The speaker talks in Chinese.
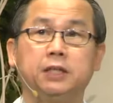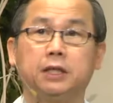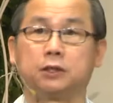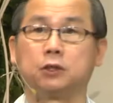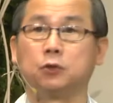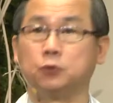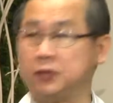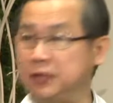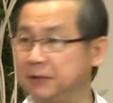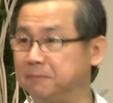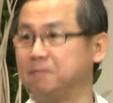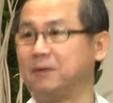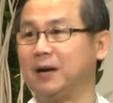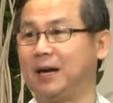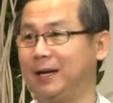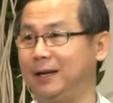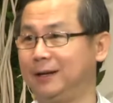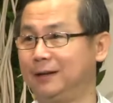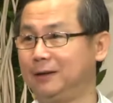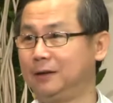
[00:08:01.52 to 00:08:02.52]
受敬拜，
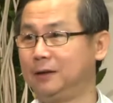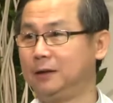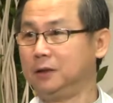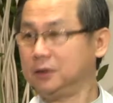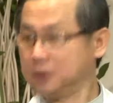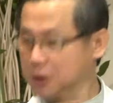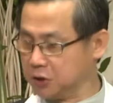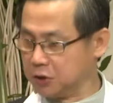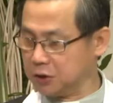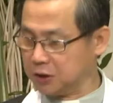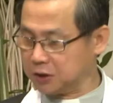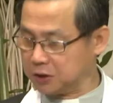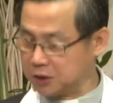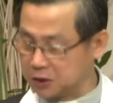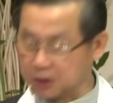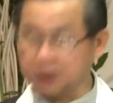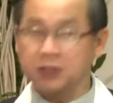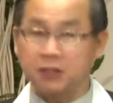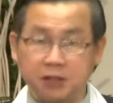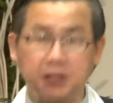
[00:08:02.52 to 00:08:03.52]
这是
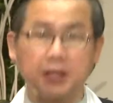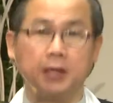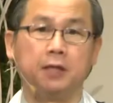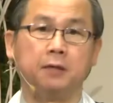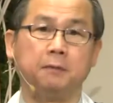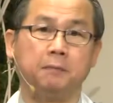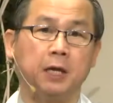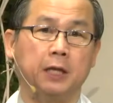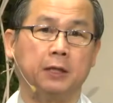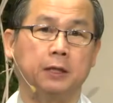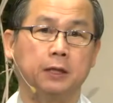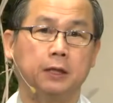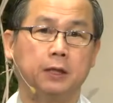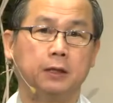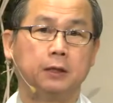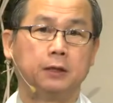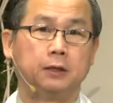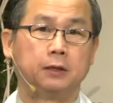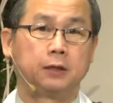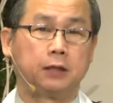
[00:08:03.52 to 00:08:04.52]
十诫里面
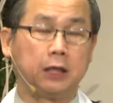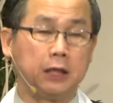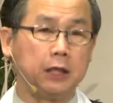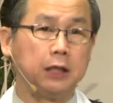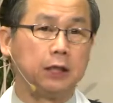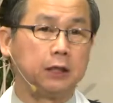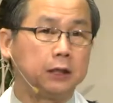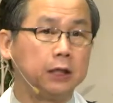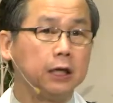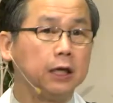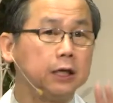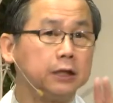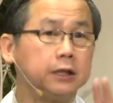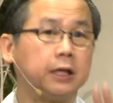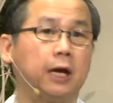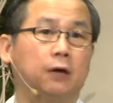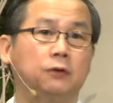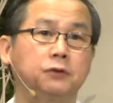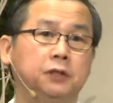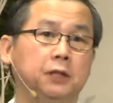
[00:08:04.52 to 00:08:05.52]
第一、第二
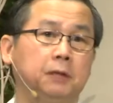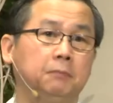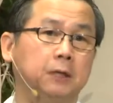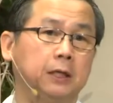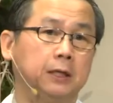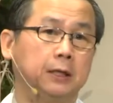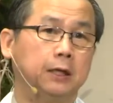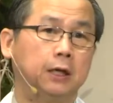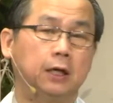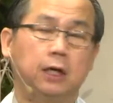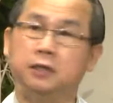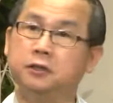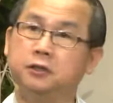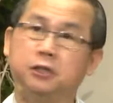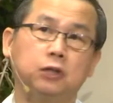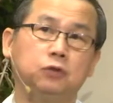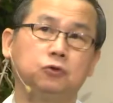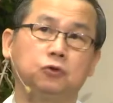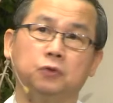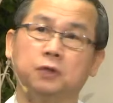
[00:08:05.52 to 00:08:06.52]
条诫命很
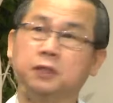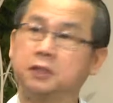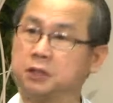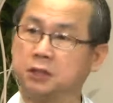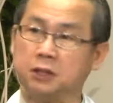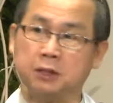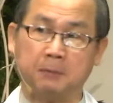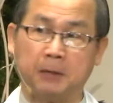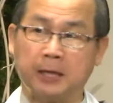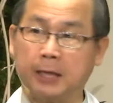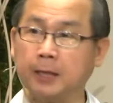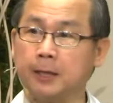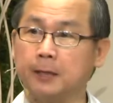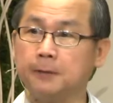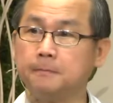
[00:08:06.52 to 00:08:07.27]
清楚的指明了。